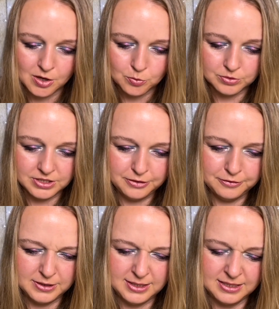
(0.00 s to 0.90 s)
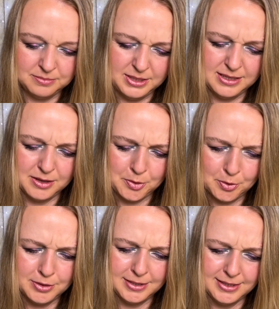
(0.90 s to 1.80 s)
Und die finde ich ja mega
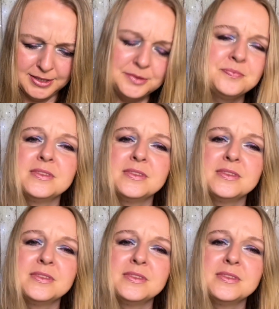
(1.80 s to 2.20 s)
goldig.